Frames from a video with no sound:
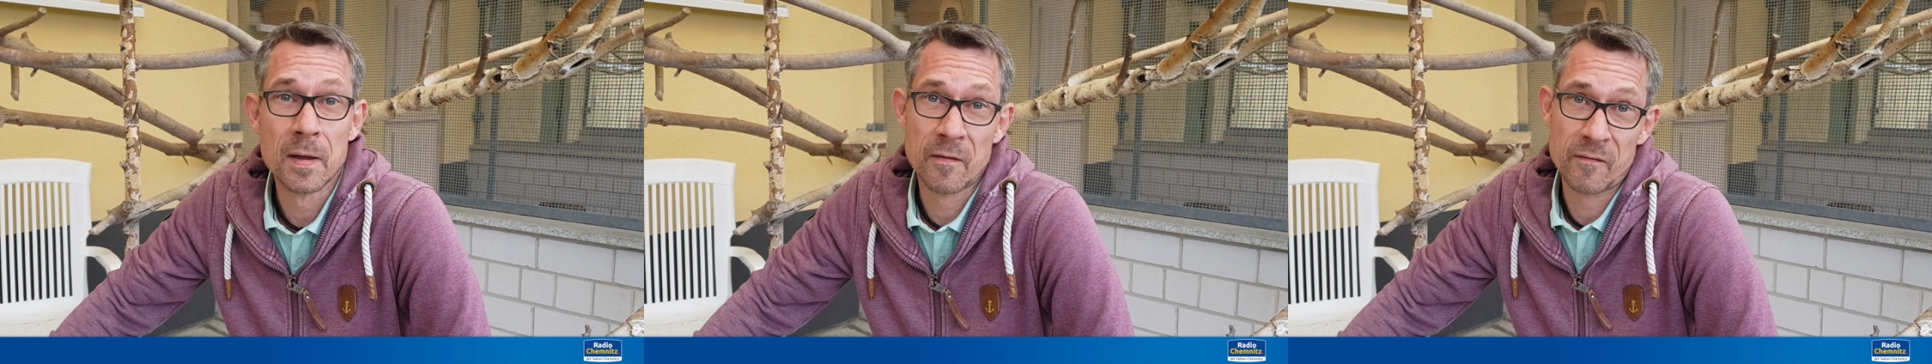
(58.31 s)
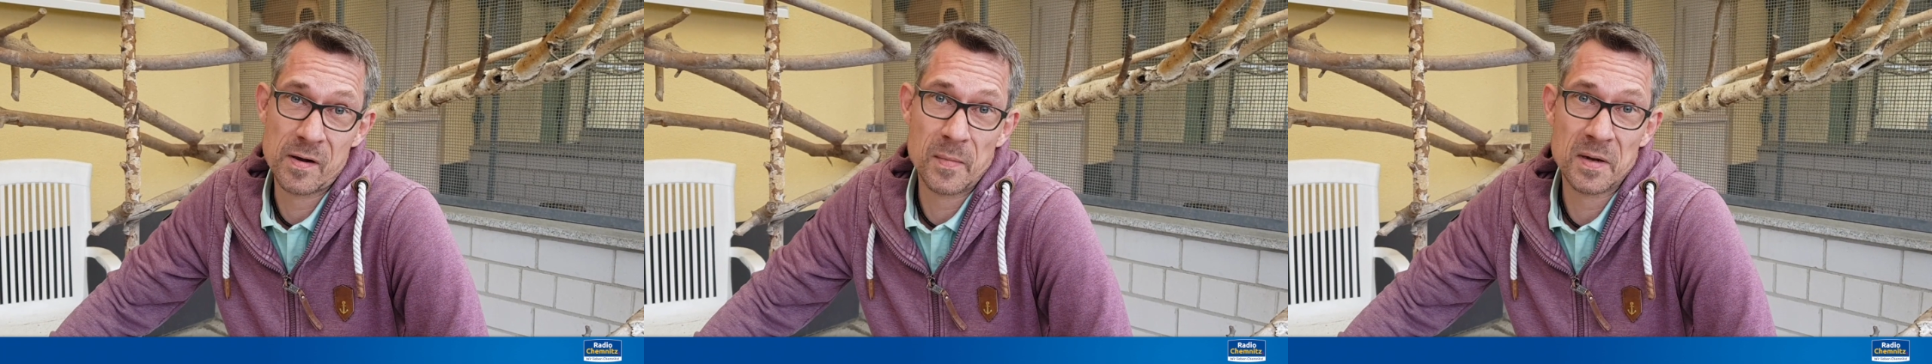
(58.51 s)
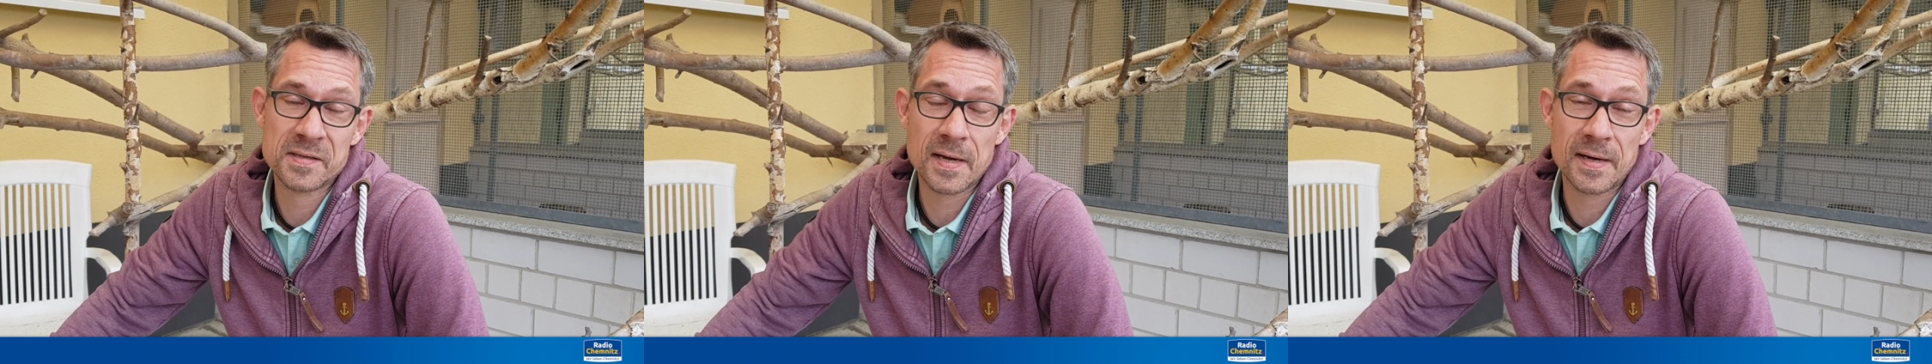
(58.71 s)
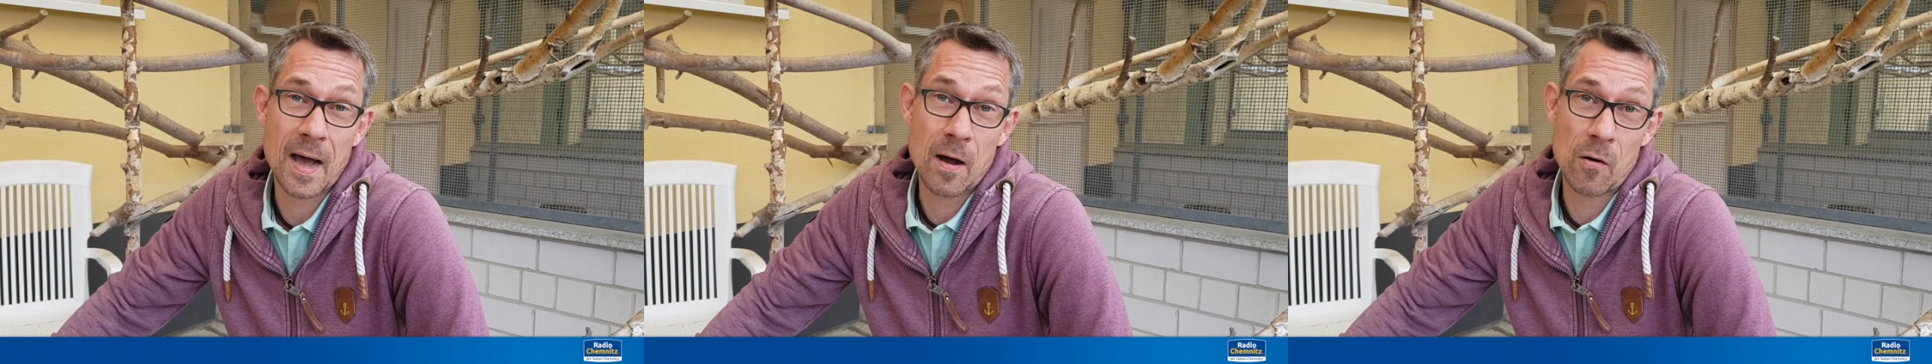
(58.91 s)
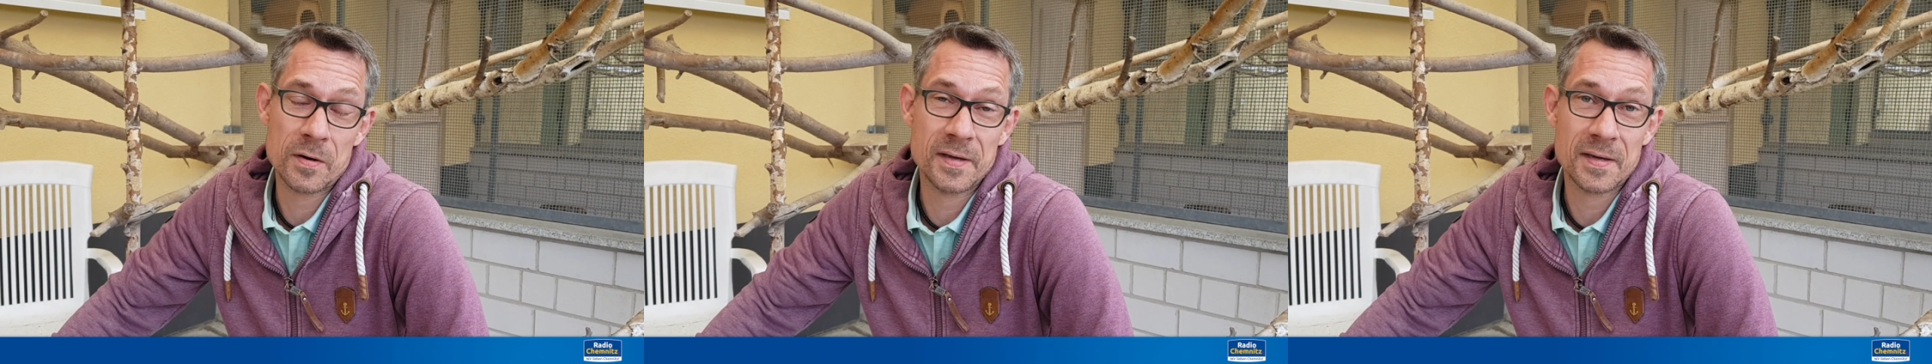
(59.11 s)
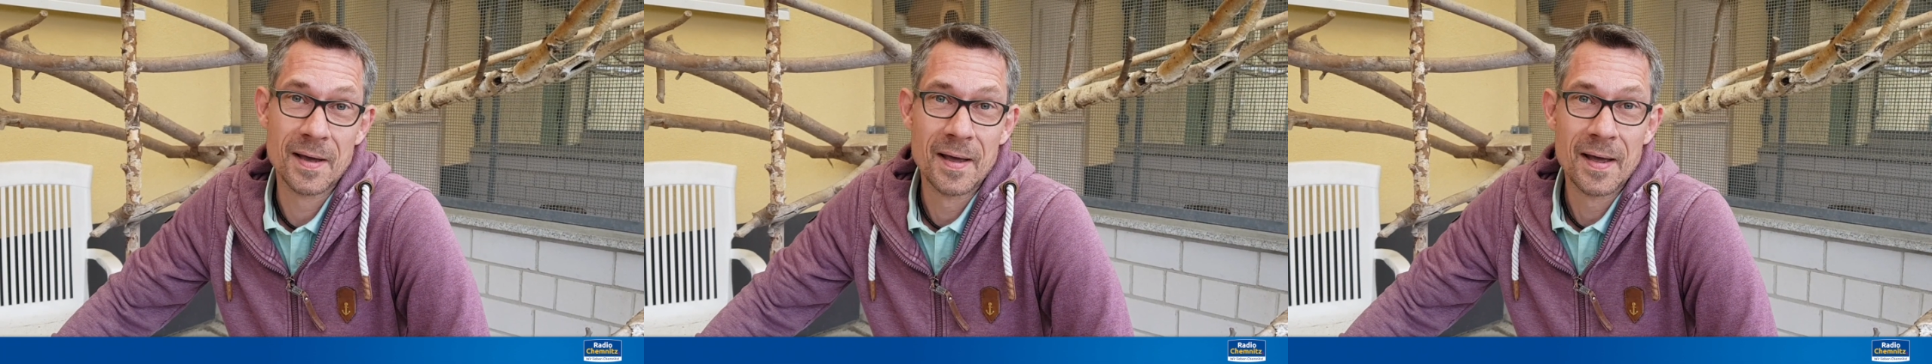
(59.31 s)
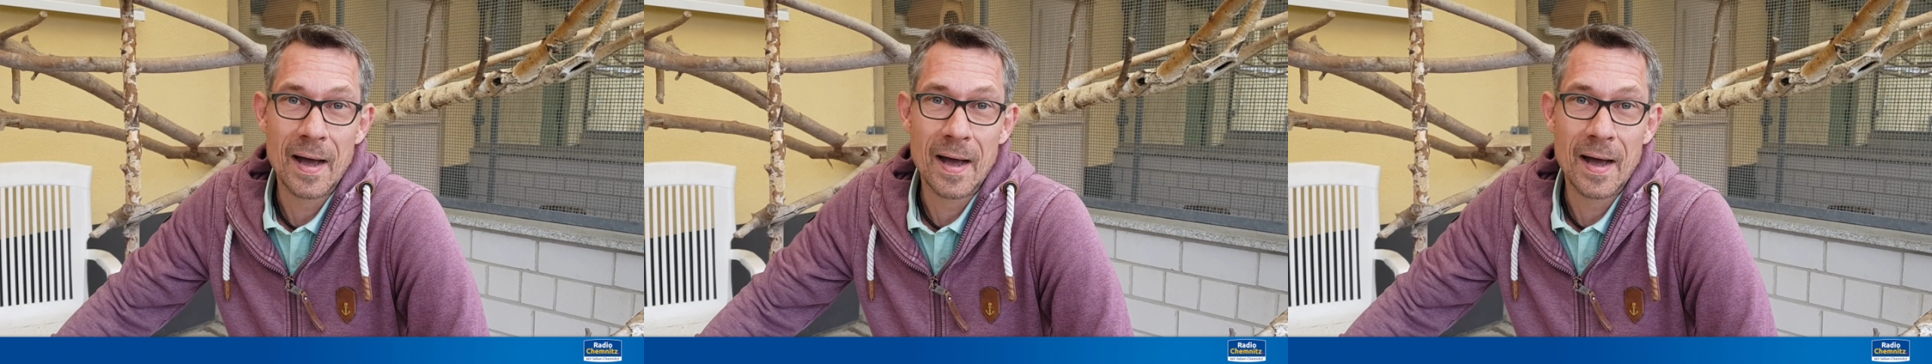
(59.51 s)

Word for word: will man sie da auch nicht